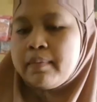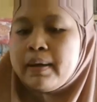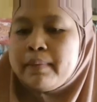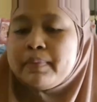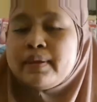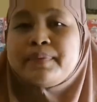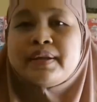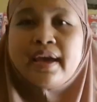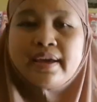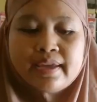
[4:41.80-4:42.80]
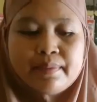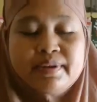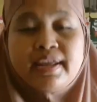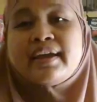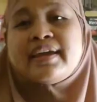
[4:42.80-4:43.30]
mampir beli ayam
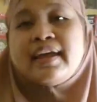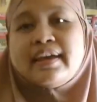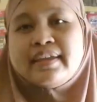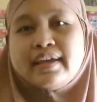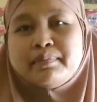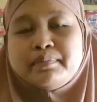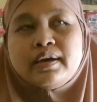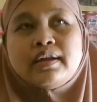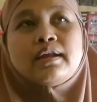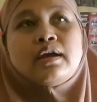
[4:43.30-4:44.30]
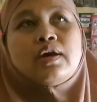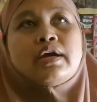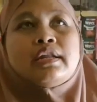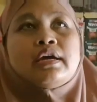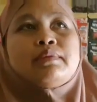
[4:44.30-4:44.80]
di agen ayam karena kalau
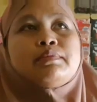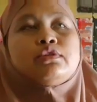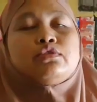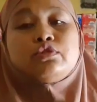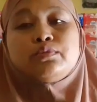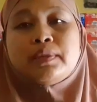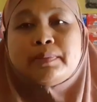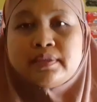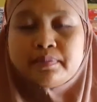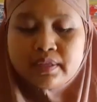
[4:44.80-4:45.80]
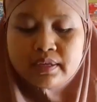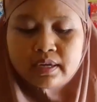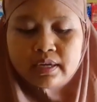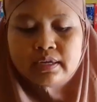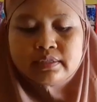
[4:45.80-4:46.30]
agen ayam itu tutup sampai jam
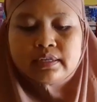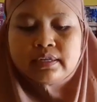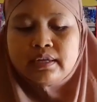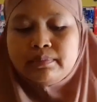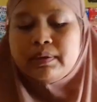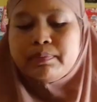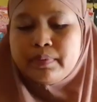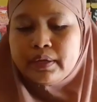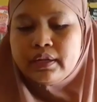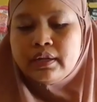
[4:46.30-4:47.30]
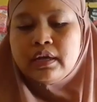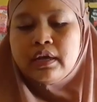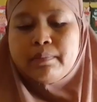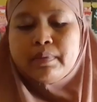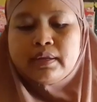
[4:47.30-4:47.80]
3 jadi mipil
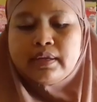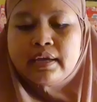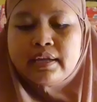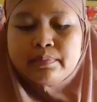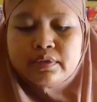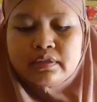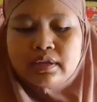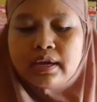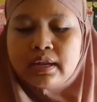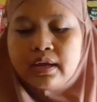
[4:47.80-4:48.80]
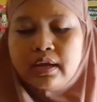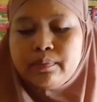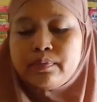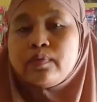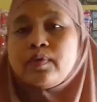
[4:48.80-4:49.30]
beli ayamnya
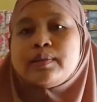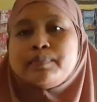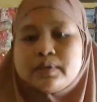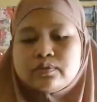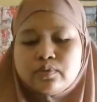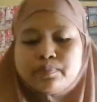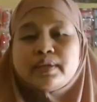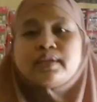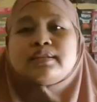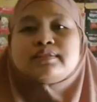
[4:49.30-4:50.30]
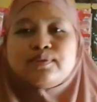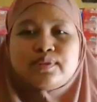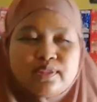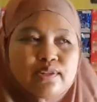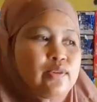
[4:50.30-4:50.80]
sekarang buat besok bikin
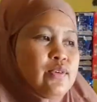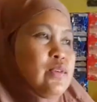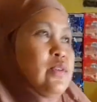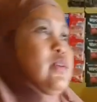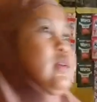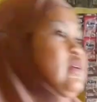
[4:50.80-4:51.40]
soto